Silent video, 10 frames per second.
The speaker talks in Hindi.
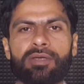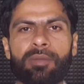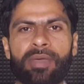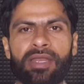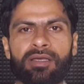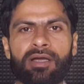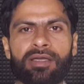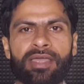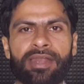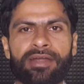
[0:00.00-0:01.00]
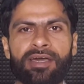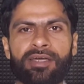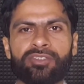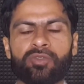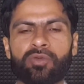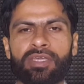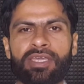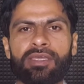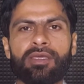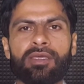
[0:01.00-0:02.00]
अमेरिका कनाडा
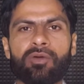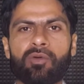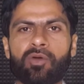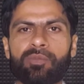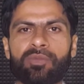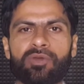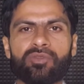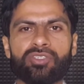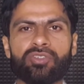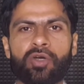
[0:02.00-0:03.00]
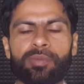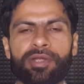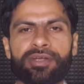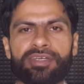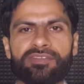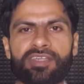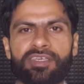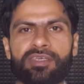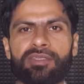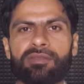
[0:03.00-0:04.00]
यूके और कुछ यूरोप कंट्री से
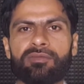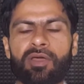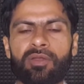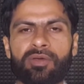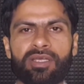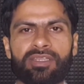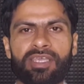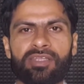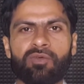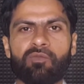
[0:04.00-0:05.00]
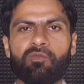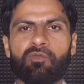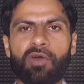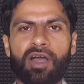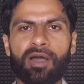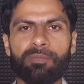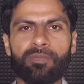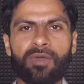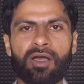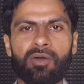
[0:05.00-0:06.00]
ही ताल्लुक़ रखते हैं तो वहाँ
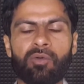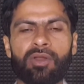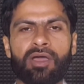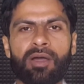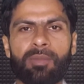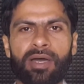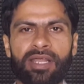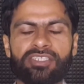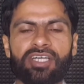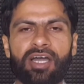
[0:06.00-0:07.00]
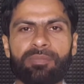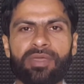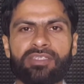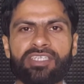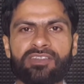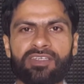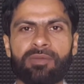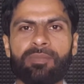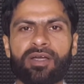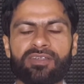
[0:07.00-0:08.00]
का और हमारा यहाँ पे जैसा कि
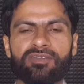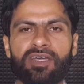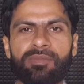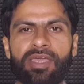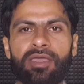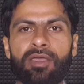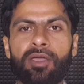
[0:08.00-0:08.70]
हम पाकिस्तान में हैं